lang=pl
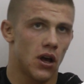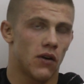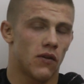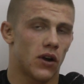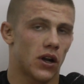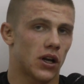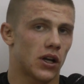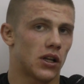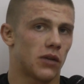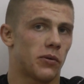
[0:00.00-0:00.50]

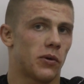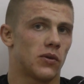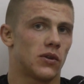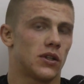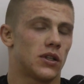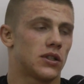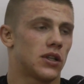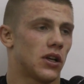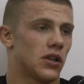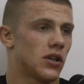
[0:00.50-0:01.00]
walka na pełnym
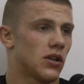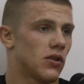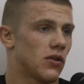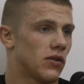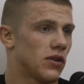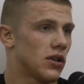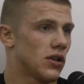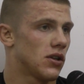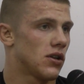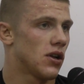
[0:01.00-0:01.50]
dystansie
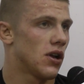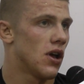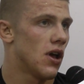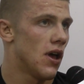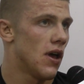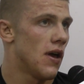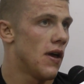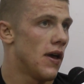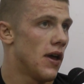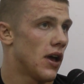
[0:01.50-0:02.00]
to też
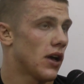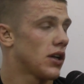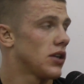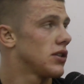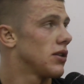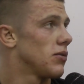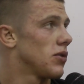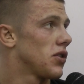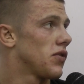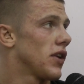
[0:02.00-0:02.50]
jakieś
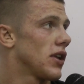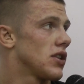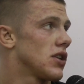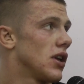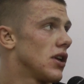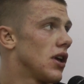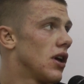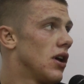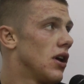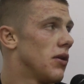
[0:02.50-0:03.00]
tam
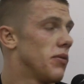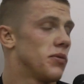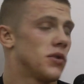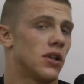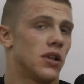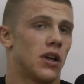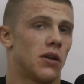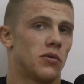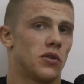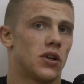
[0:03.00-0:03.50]
doświadczenie
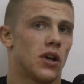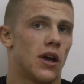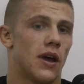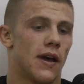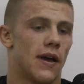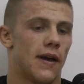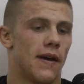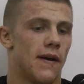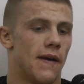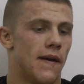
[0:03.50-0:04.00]
przyda mi się
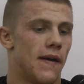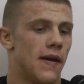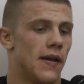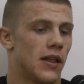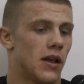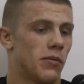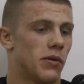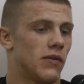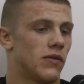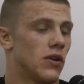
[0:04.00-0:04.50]

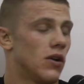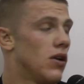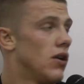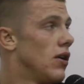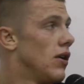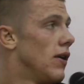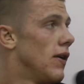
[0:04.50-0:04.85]
na pewno.